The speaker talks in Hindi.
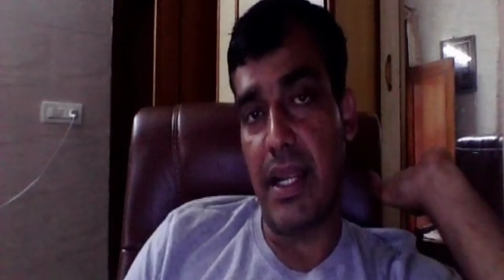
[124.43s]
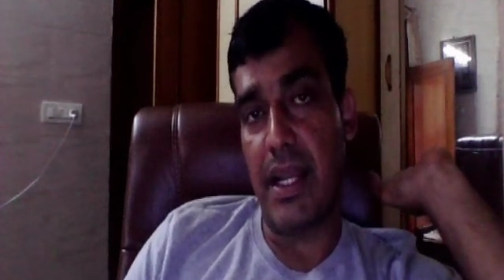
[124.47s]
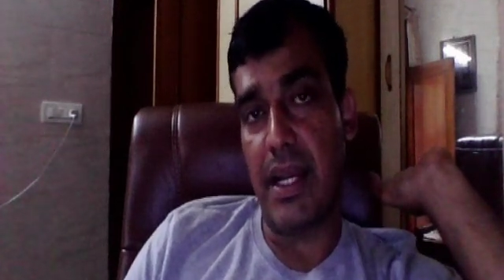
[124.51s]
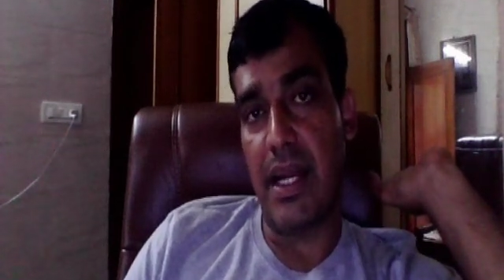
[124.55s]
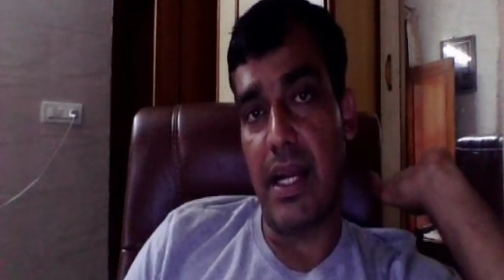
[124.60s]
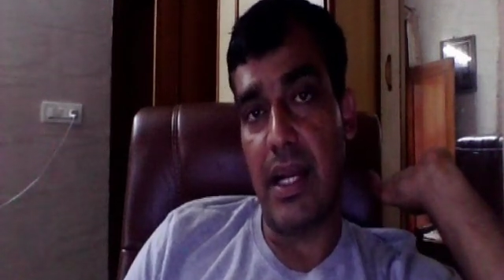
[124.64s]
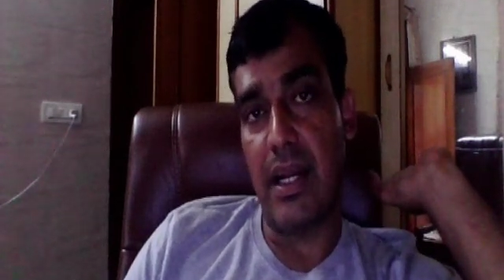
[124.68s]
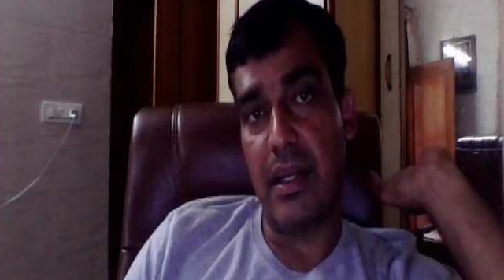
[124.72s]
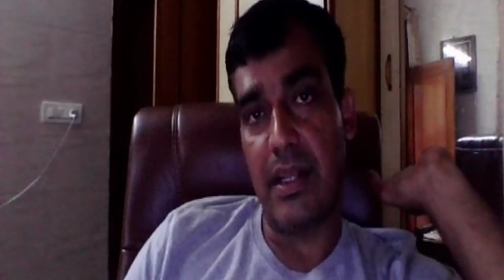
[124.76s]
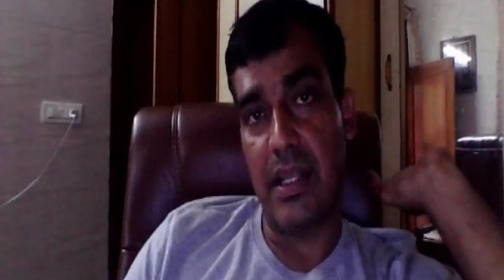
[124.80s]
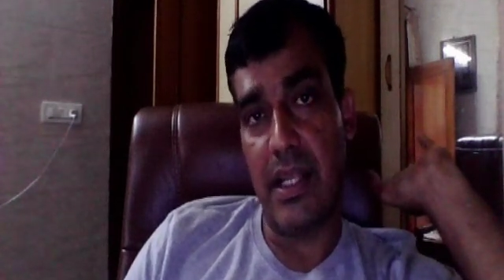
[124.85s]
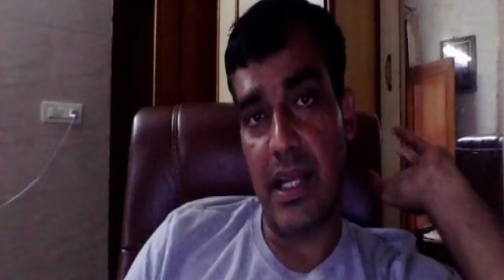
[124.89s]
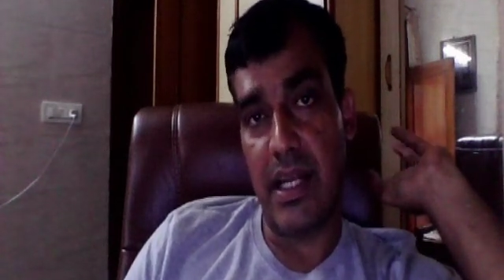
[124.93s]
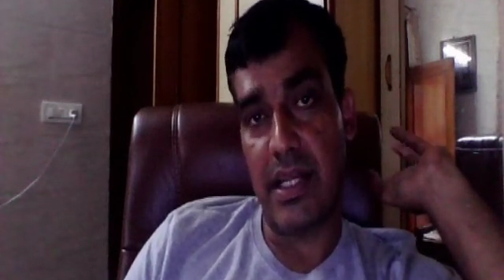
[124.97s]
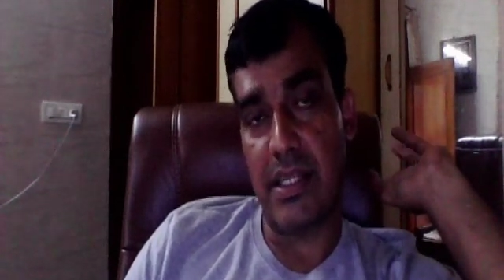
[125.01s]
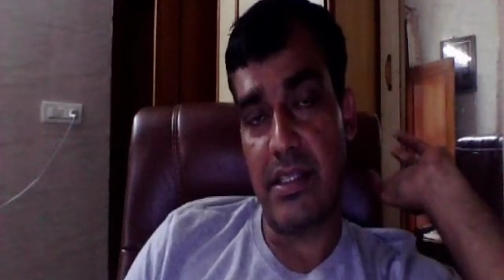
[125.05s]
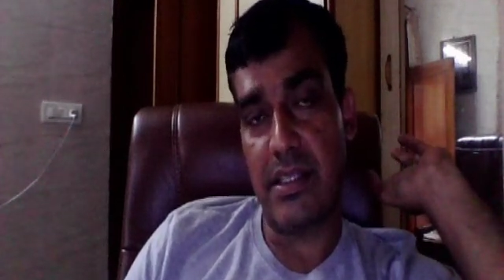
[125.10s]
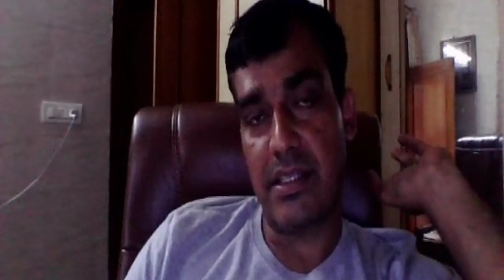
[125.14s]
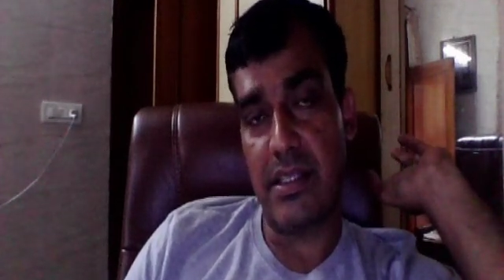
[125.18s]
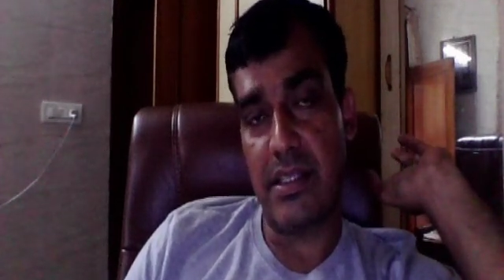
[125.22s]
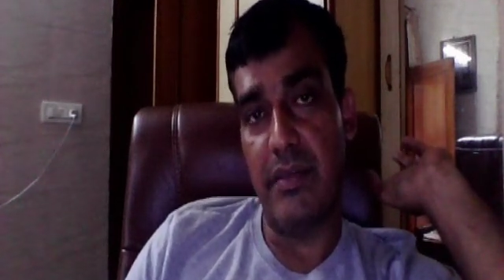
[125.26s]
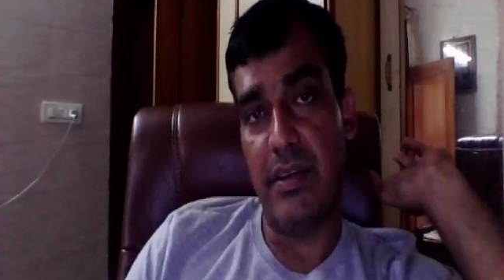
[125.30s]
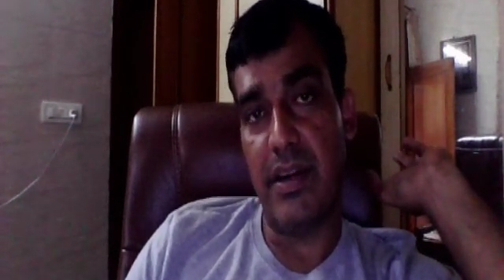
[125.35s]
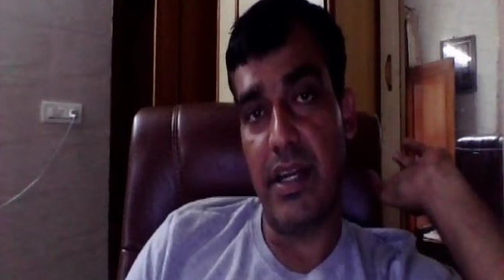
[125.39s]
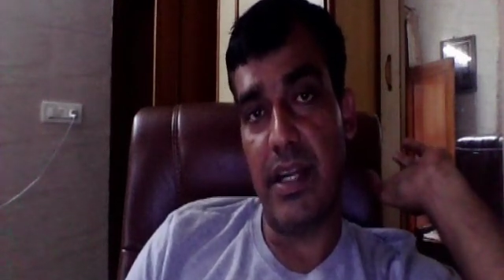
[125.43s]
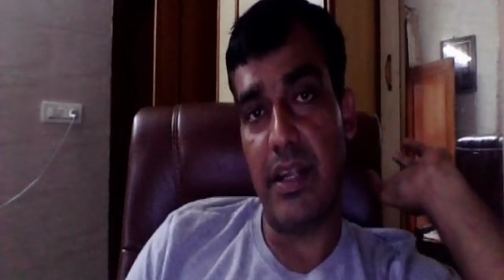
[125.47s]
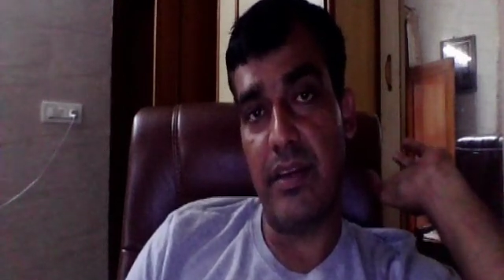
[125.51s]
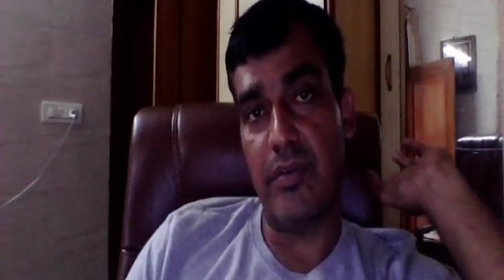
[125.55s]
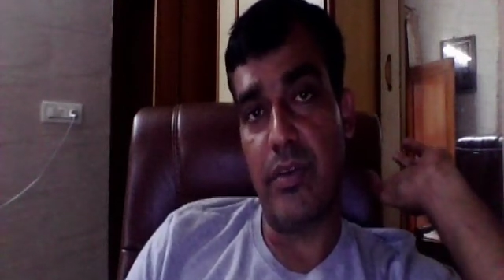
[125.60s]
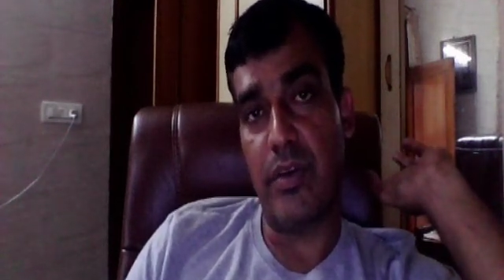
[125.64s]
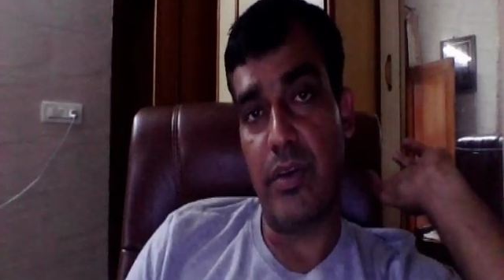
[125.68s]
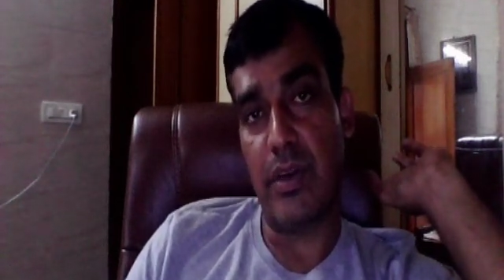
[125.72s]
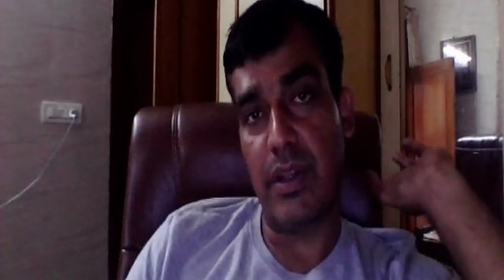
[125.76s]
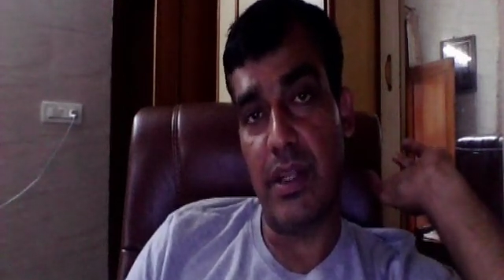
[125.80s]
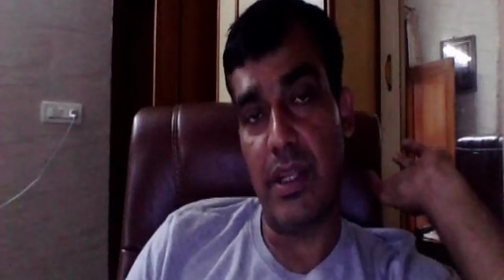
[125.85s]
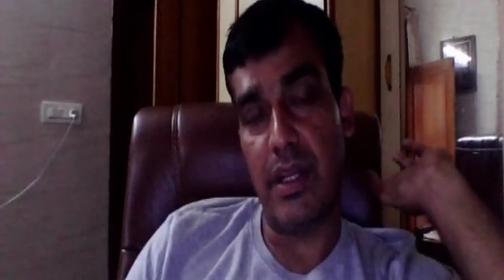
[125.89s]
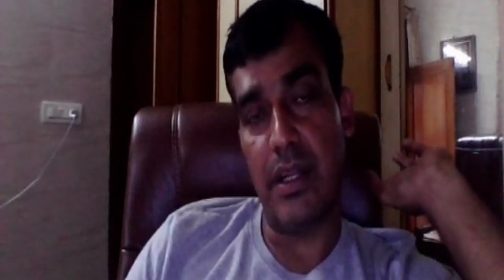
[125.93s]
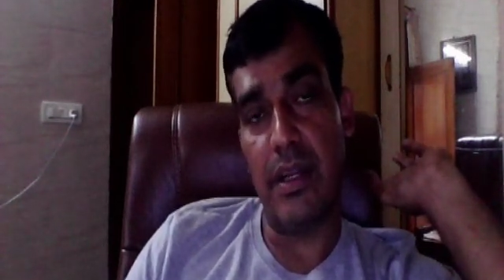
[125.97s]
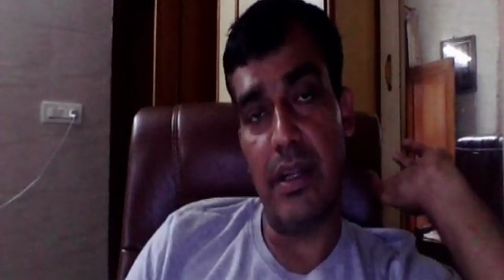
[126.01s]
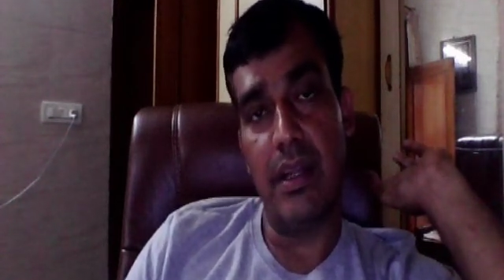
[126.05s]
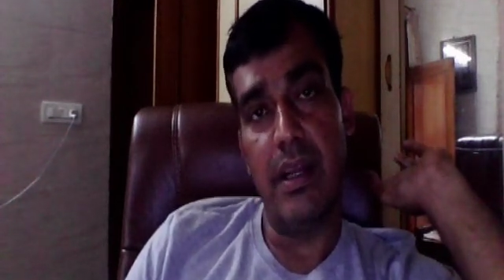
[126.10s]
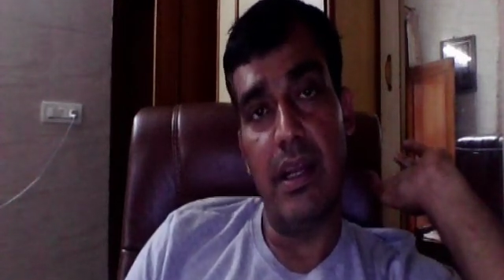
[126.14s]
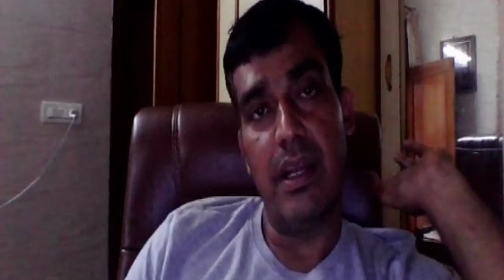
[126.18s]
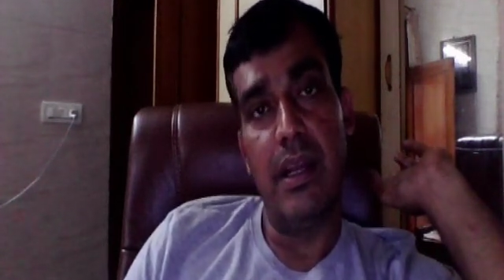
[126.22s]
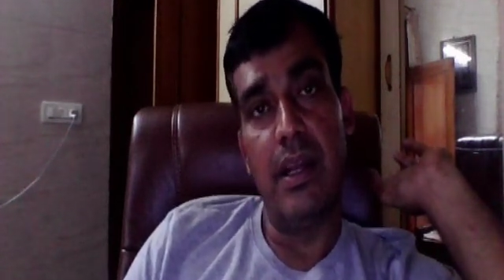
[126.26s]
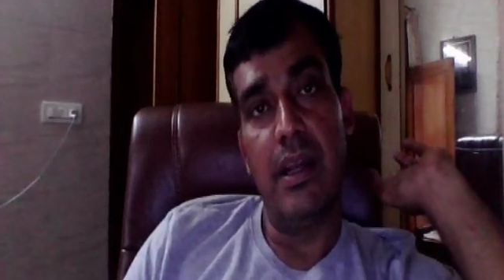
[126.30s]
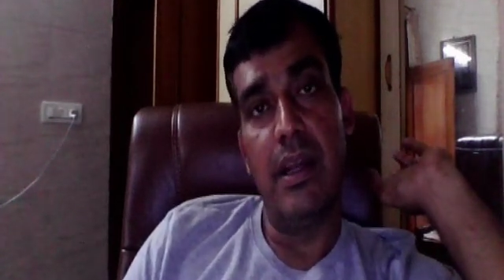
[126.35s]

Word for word: नहीं आया दे आर स्टिल वेटिंग फॉर देयर